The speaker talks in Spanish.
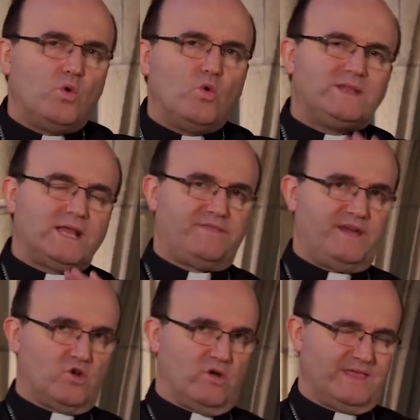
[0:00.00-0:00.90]
un
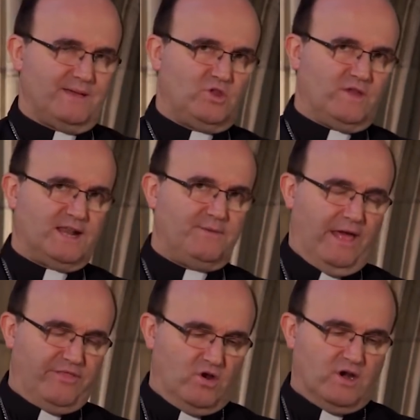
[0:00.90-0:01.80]
tercer concepto de
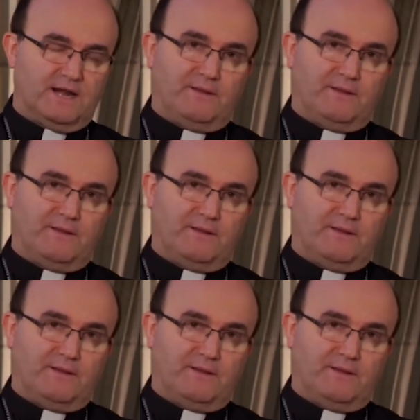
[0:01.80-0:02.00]
revelación,